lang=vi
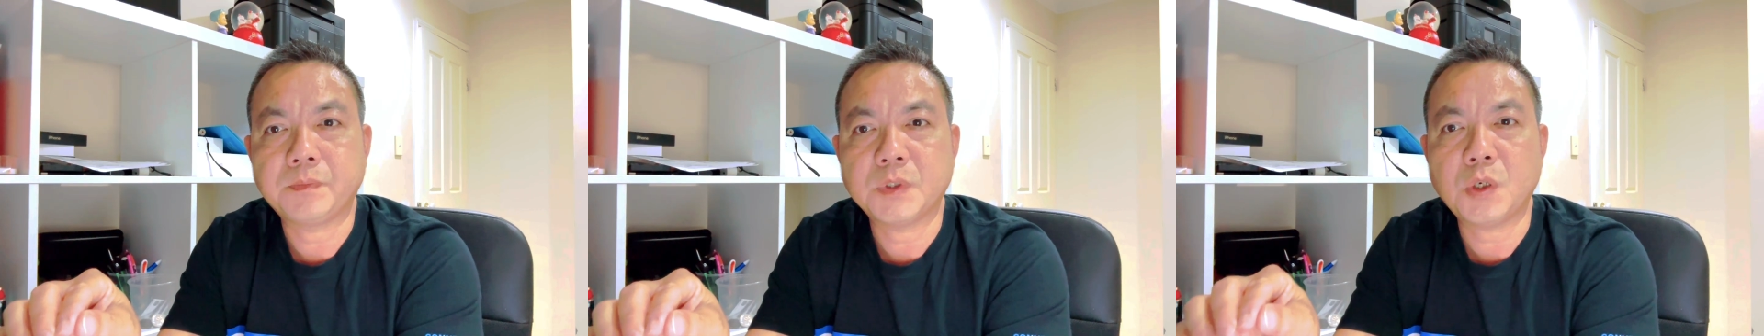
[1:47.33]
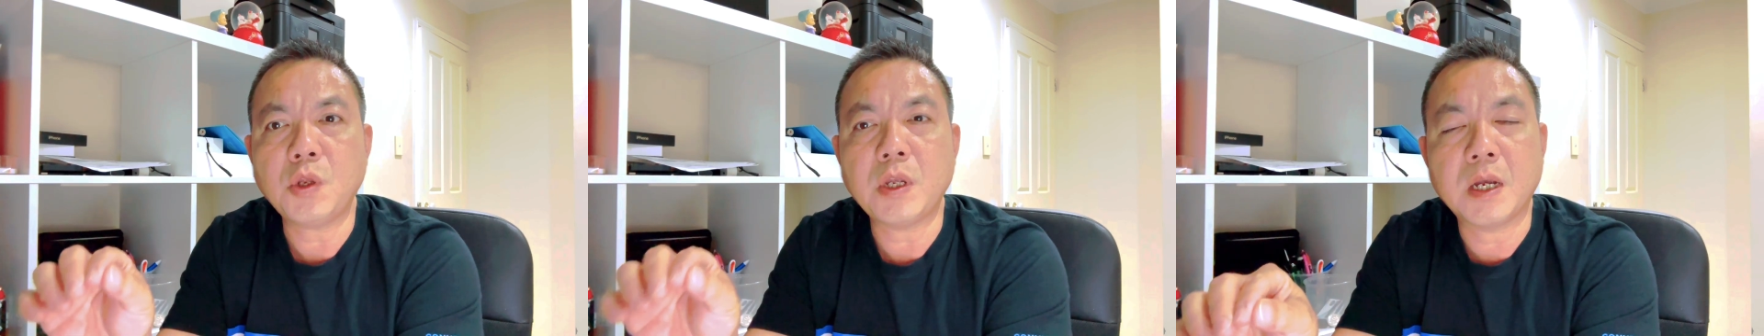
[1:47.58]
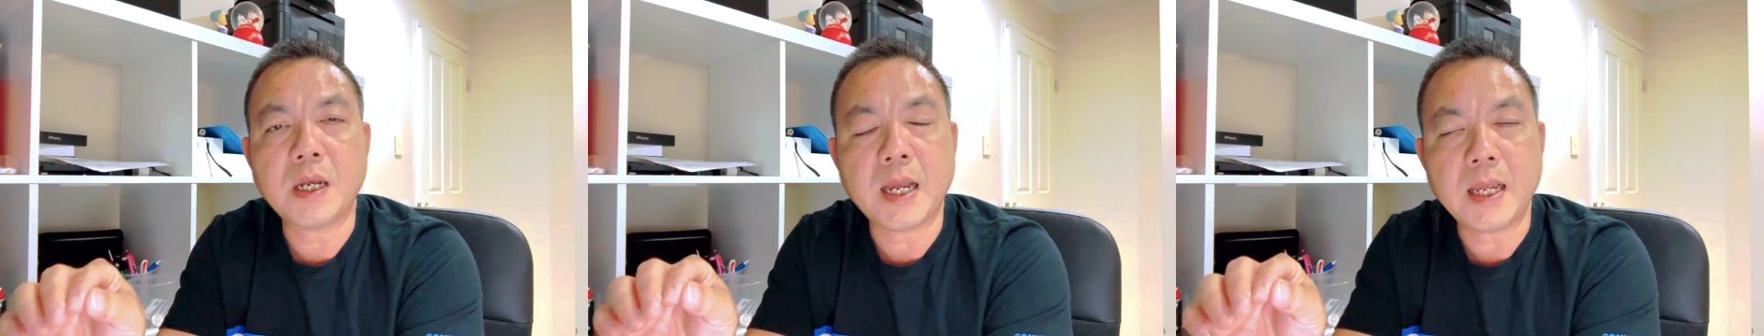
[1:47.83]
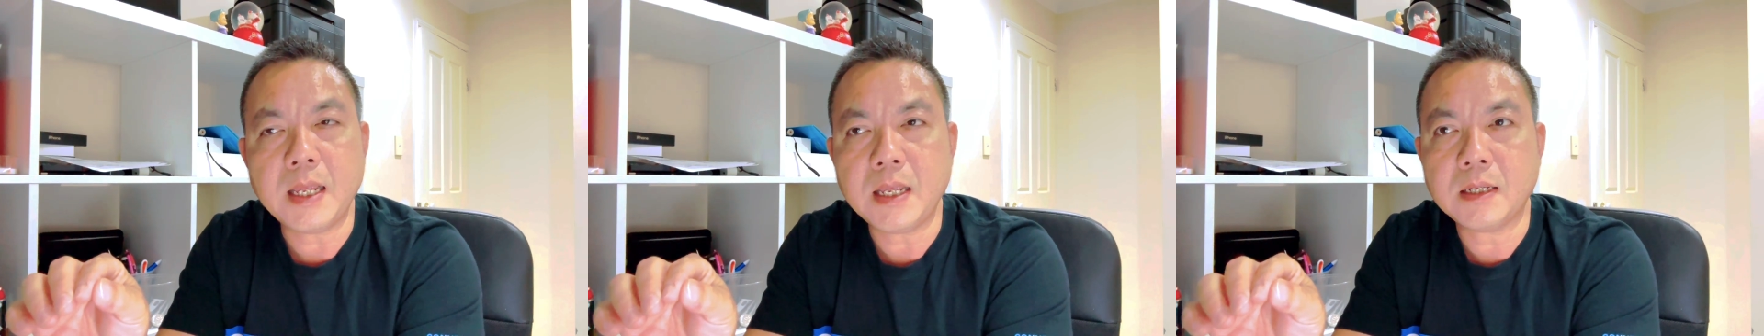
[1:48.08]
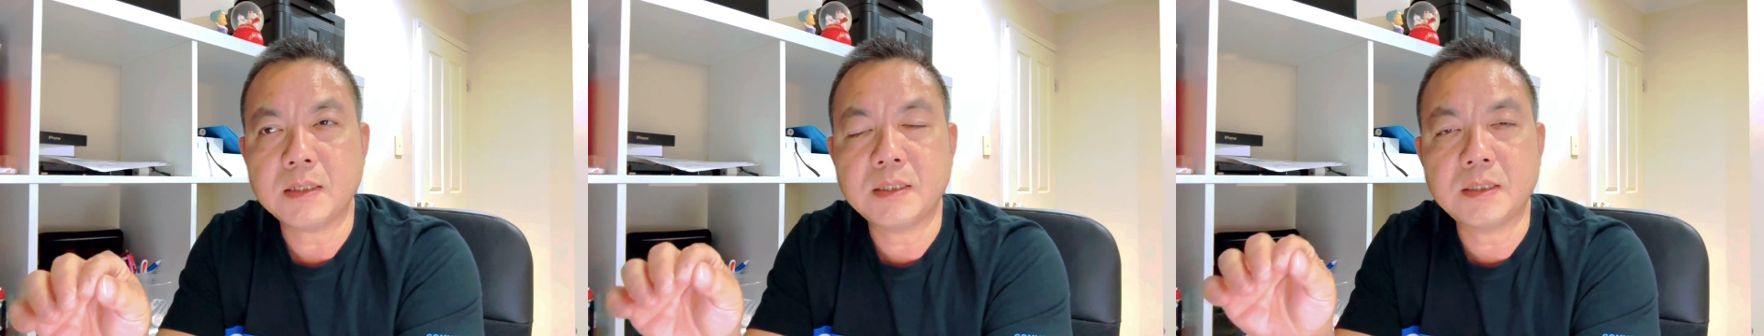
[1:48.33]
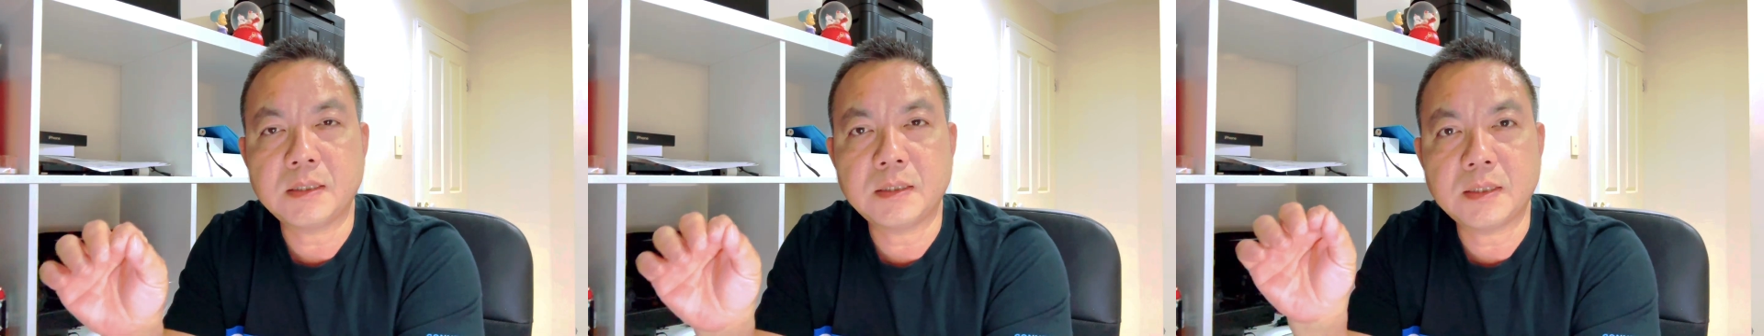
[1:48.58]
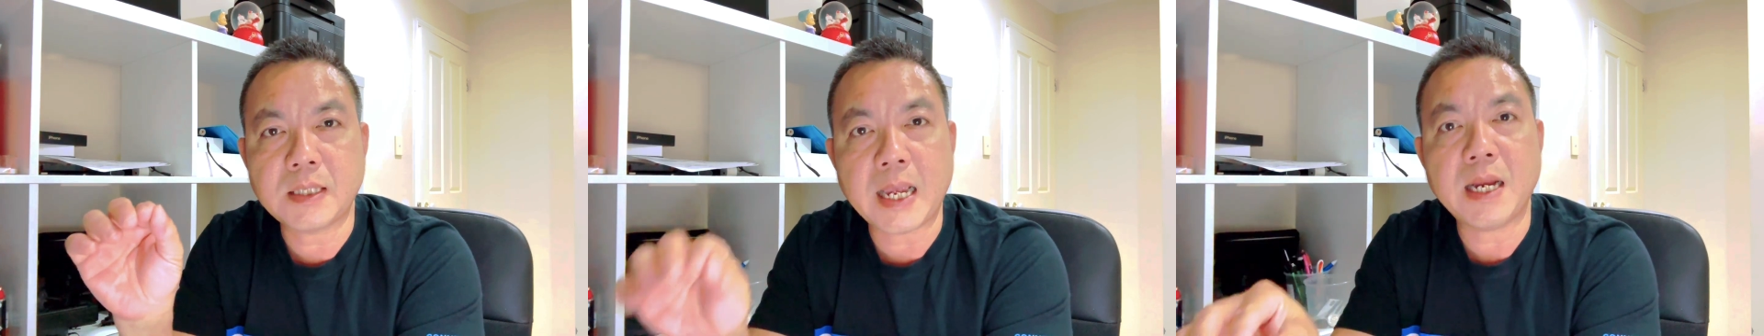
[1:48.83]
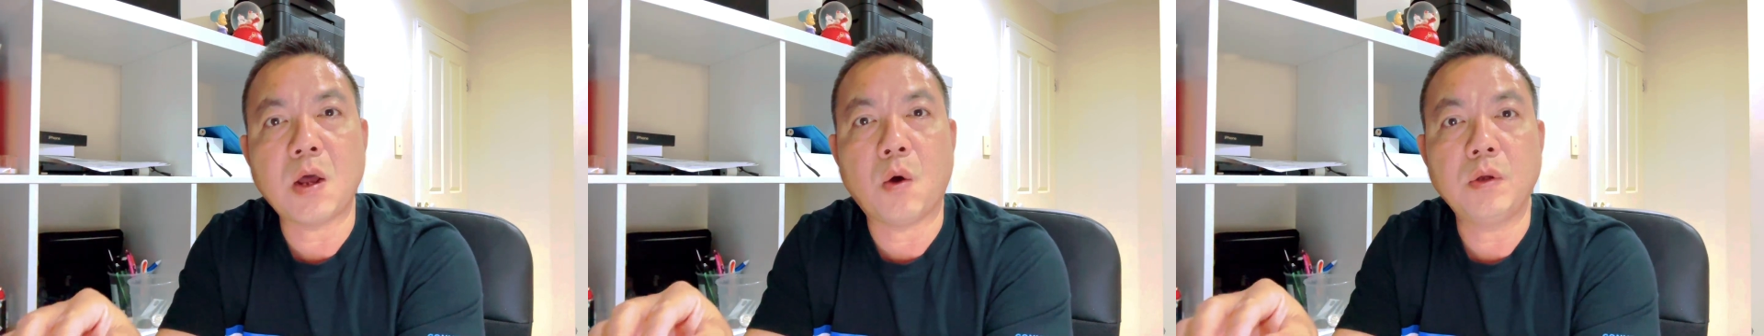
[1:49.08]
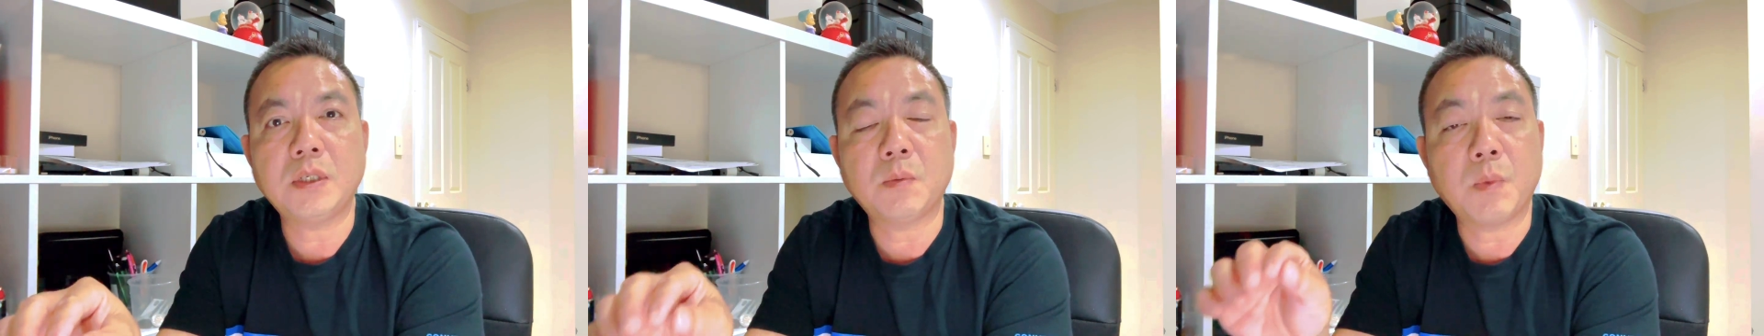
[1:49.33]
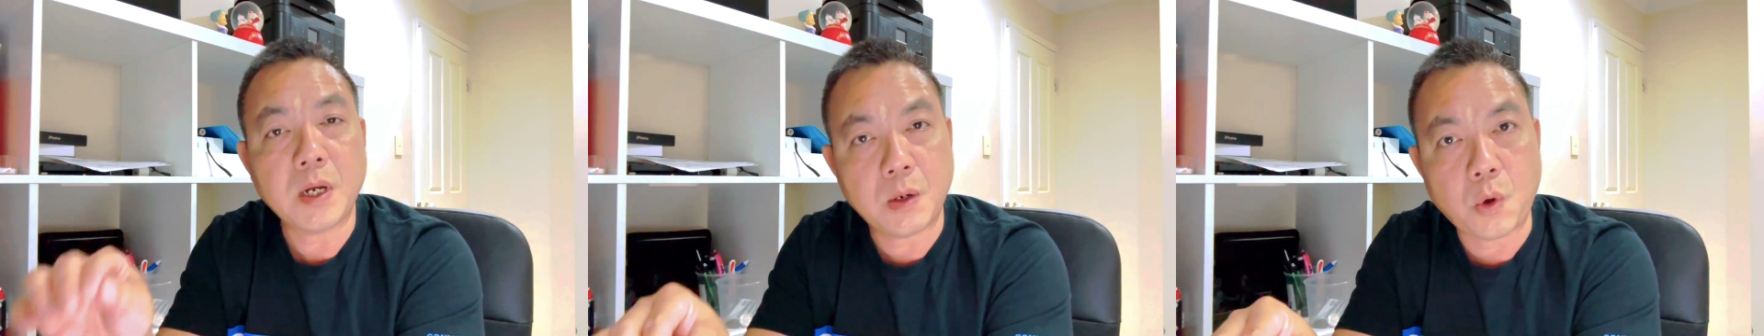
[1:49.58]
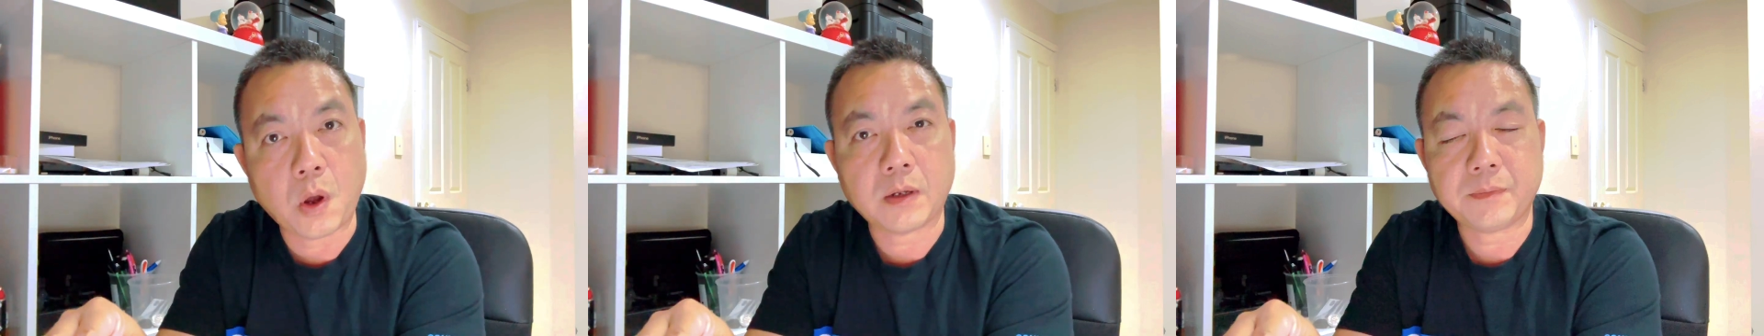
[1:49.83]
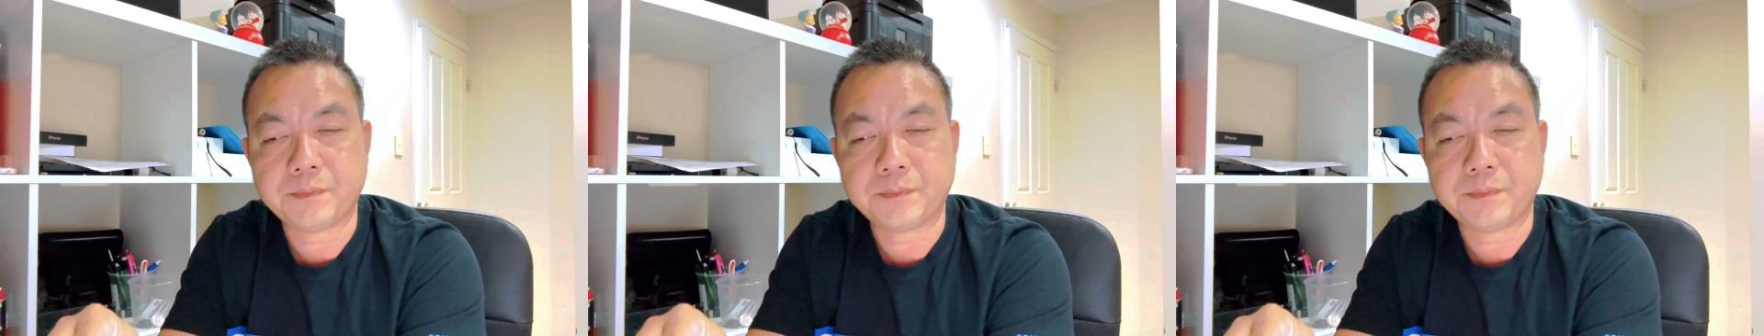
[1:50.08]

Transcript: có những cái thay đổi trong cái điều luật,